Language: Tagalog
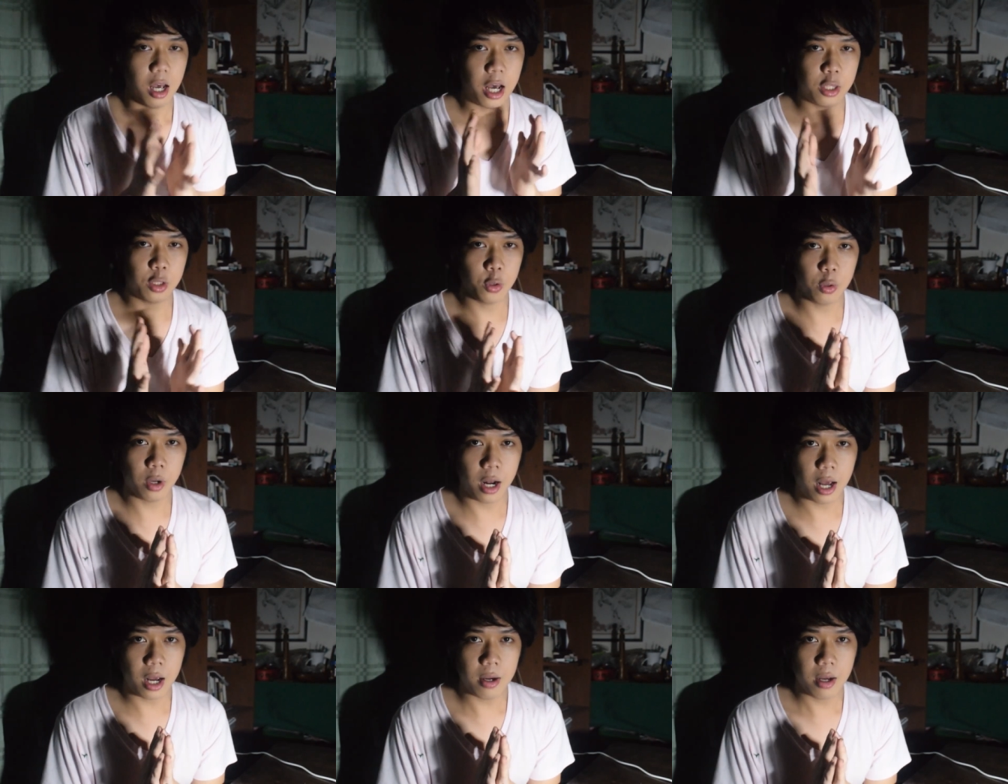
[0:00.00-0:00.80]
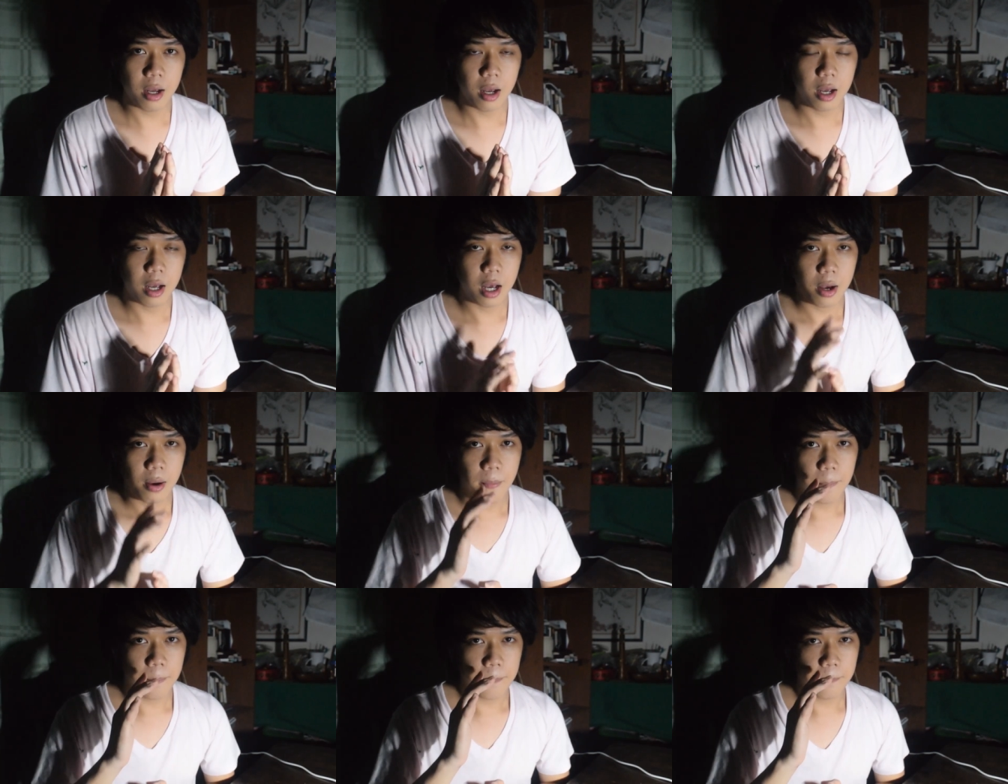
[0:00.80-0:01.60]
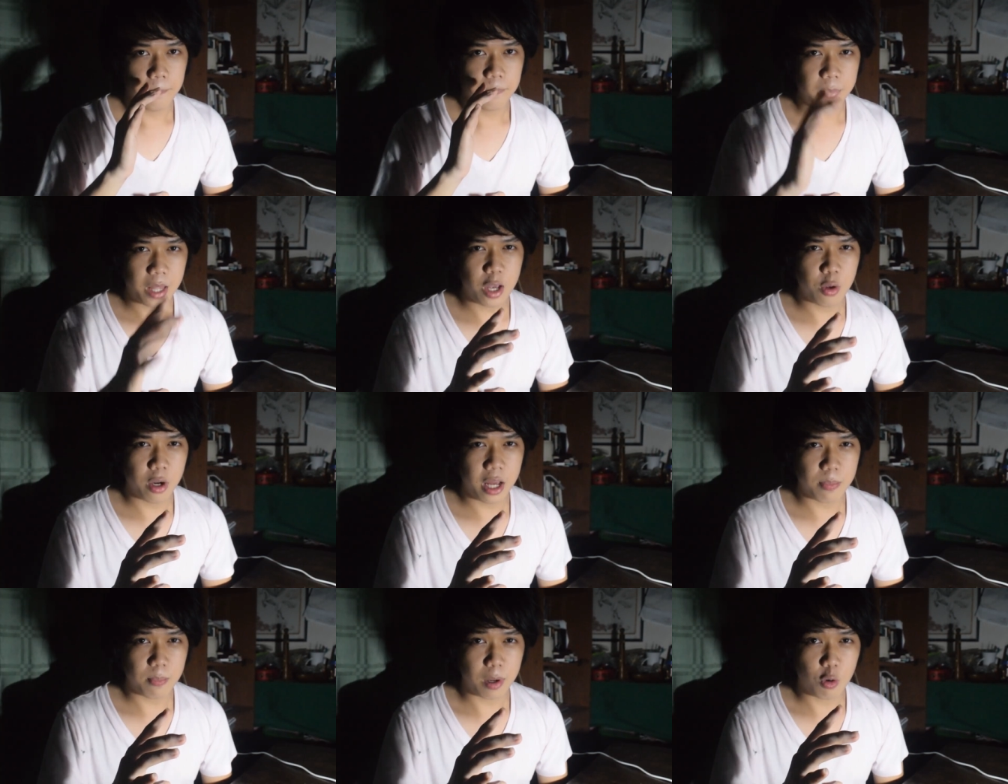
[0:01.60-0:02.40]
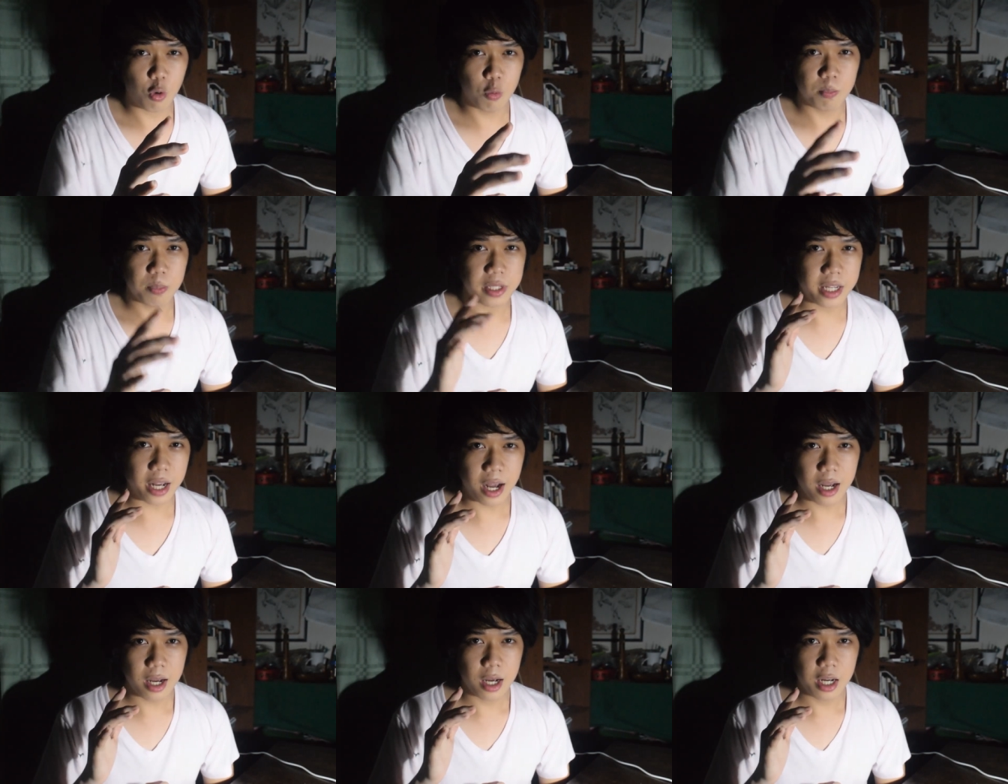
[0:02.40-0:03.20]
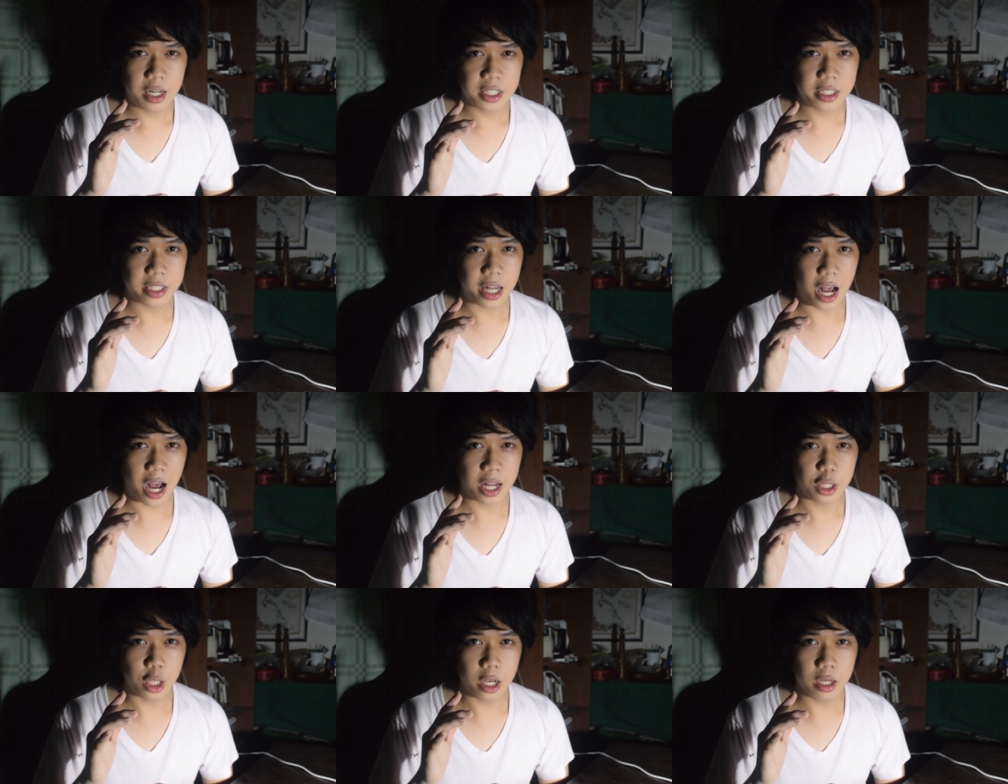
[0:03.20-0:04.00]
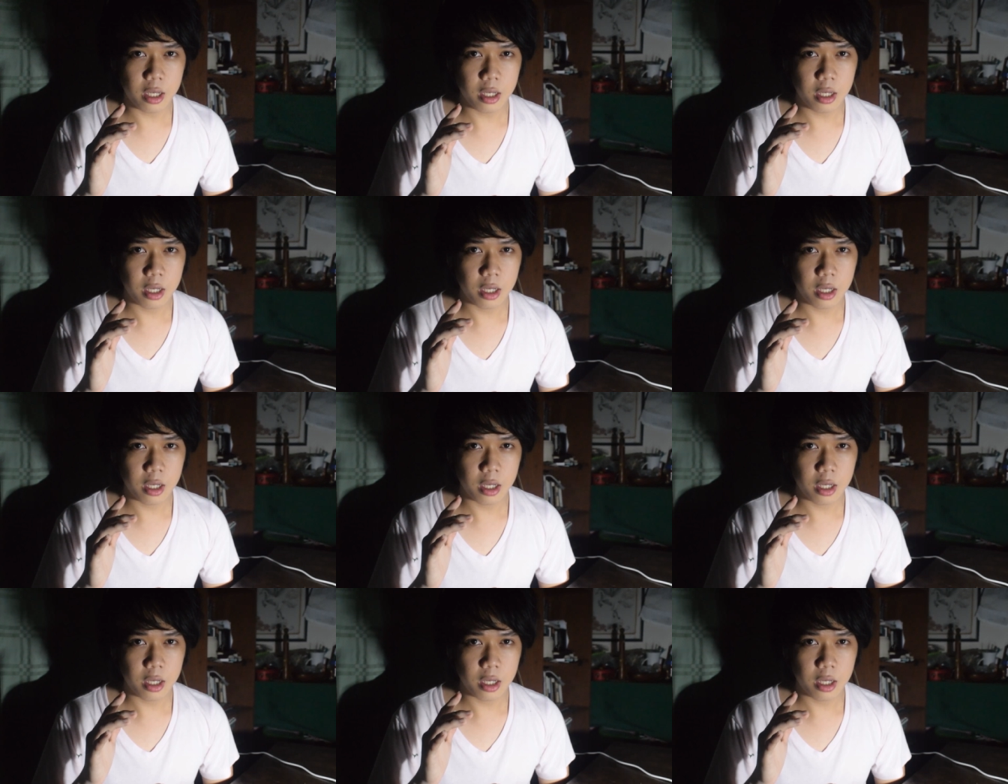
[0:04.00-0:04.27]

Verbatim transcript: at yun lang, tayo na at mag-umpisa sa ating